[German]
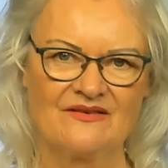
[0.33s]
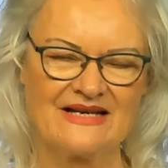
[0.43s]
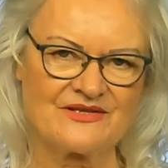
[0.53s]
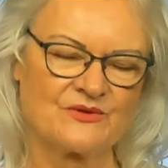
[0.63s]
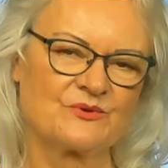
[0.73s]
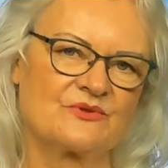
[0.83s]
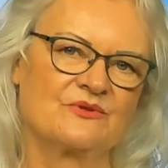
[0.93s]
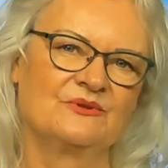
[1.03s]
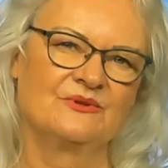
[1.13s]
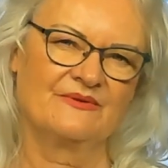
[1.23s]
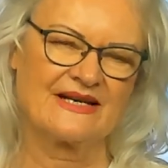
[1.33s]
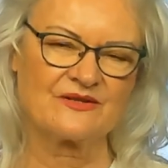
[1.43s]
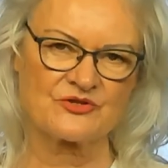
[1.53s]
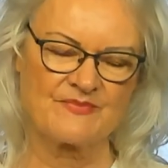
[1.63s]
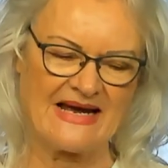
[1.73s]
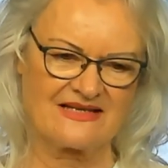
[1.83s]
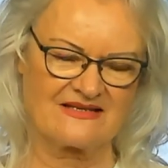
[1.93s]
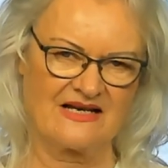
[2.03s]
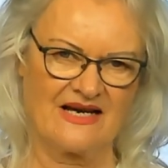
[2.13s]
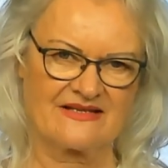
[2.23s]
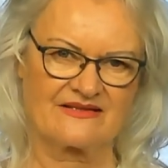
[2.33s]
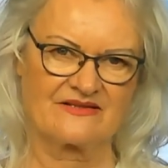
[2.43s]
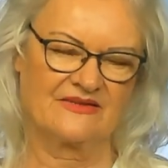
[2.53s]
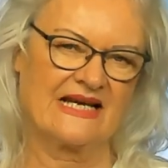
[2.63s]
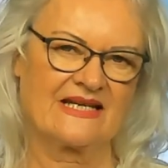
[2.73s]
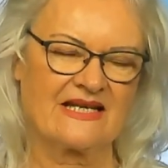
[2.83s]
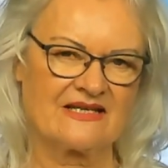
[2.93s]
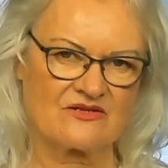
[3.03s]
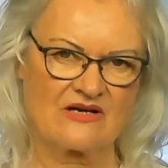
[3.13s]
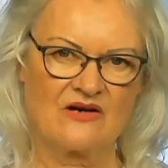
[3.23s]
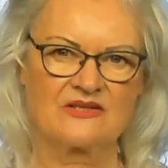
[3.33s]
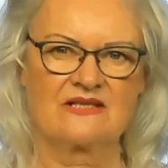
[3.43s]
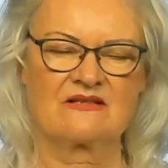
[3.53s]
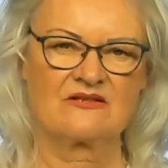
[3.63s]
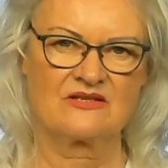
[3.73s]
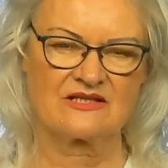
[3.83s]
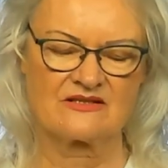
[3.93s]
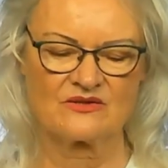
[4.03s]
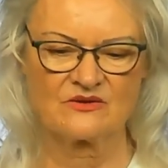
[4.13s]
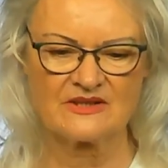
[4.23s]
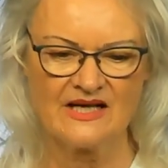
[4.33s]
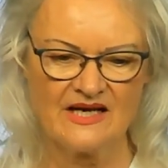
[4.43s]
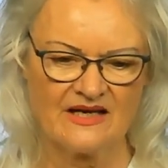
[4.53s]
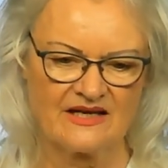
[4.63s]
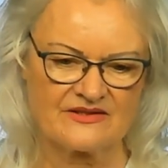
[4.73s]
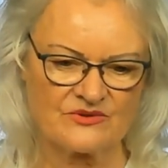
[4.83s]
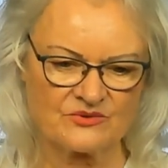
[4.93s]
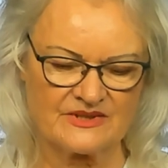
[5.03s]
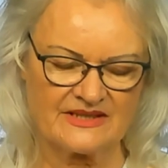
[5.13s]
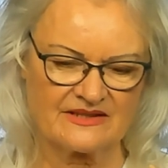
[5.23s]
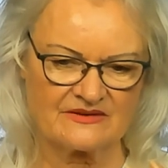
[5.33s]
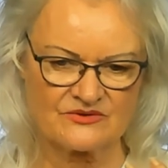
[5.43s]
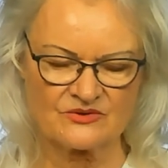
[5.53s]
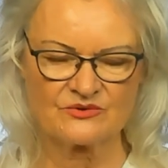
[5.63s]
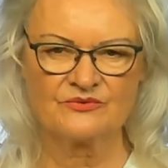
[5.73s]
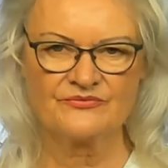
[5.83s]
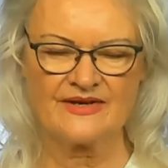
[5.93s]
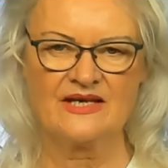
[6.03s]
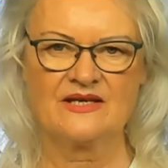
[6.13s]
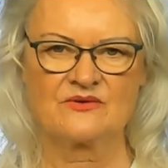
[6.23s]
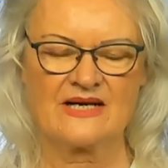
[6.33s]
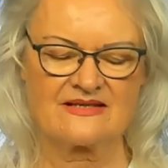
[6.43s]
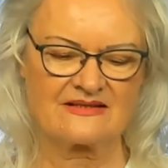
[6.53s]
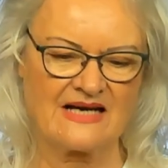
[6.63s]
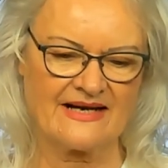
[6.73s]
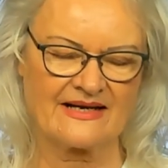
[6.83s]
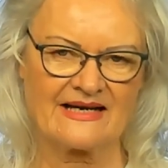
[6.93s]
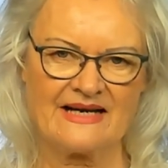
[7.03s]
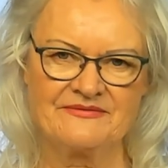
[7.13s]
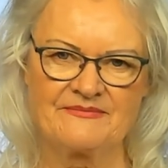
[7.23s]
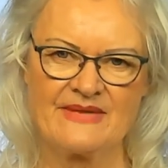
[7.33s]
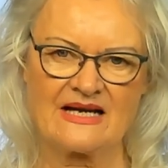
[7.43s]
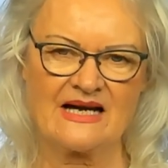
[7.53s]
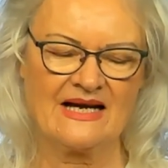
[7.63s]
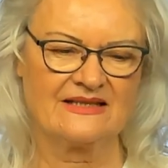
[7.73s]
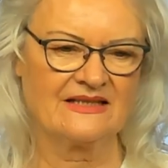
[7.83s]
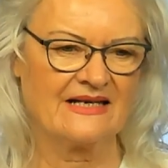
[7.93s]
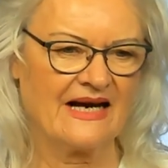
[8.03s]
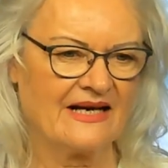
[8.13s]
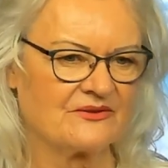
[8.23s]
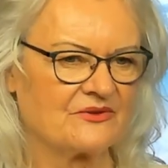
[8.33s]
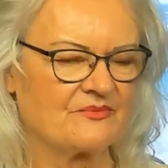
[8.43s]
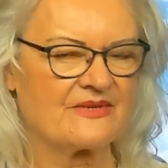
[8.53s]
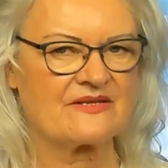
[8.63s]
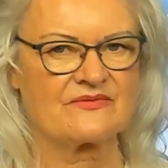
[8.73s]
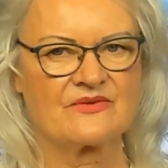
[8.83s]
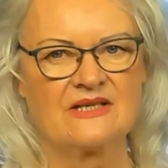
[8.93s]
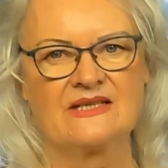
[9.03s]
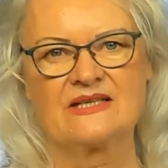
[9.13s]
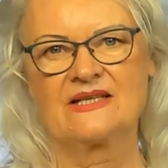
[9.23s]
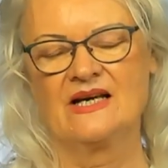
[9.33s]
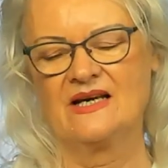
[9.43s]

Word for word: Was tust du, wenn du Schmerzen hast? Vielleicht kennst du auch diese Situation. Es tut dir so weh, du hast keine Kraft mehr, keinen Elan und du bist völlig